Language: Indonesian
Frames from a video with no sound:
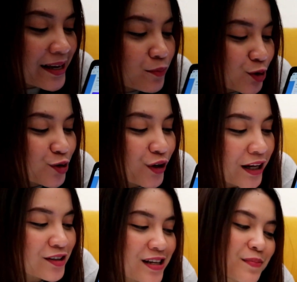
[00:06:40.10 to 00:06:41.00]
16.752
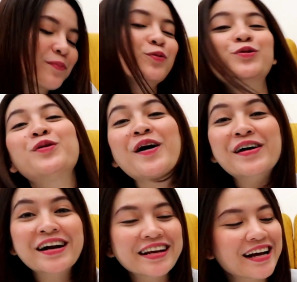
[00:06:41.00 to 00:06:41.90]

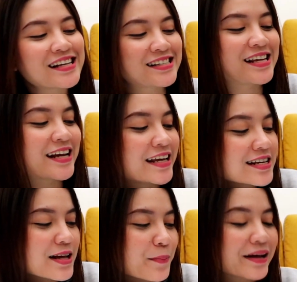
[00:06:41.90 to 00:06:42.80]
orang nih guys.
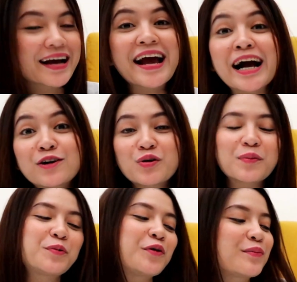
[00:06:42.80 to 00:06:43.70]
Kira-kira sampai nggak ya ke
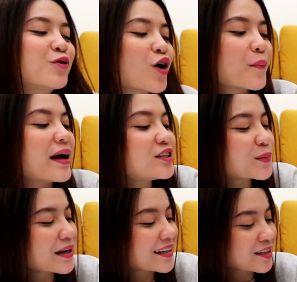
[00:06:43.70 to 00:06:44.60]
20.000 komen?
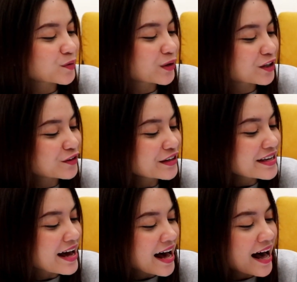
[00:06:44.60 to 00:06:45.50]
Coba kita tungguin dulu
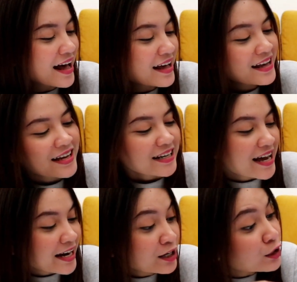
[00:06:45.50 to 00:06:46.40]
ya.
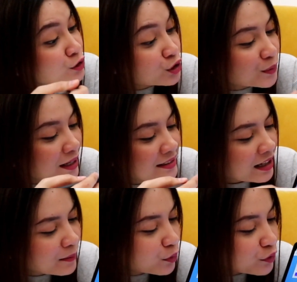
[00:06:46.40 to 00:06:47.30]
Nah, ini 17.000.
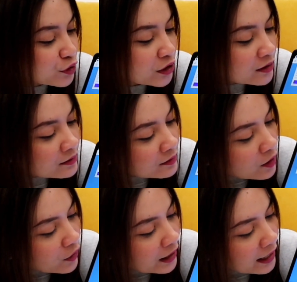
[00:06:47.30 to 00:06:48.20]

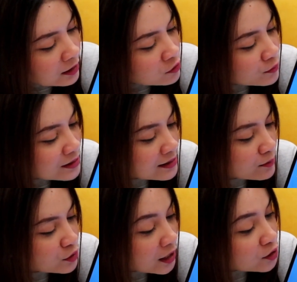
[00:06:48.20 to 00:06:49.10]
Oke,
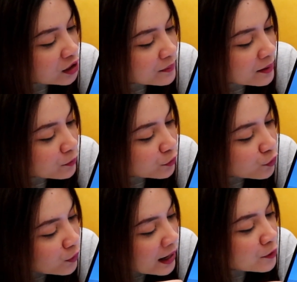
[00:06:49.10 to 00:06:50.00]
17.152,
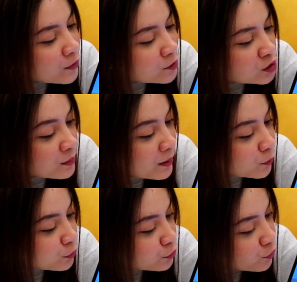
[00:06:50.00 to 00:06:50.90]
252,
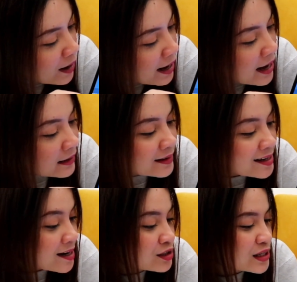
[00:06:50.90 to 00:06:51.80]
352,
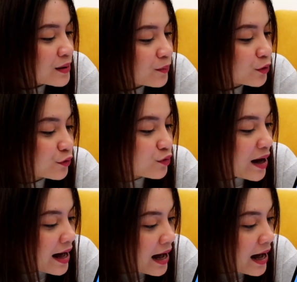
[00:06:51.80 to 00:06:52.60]
452,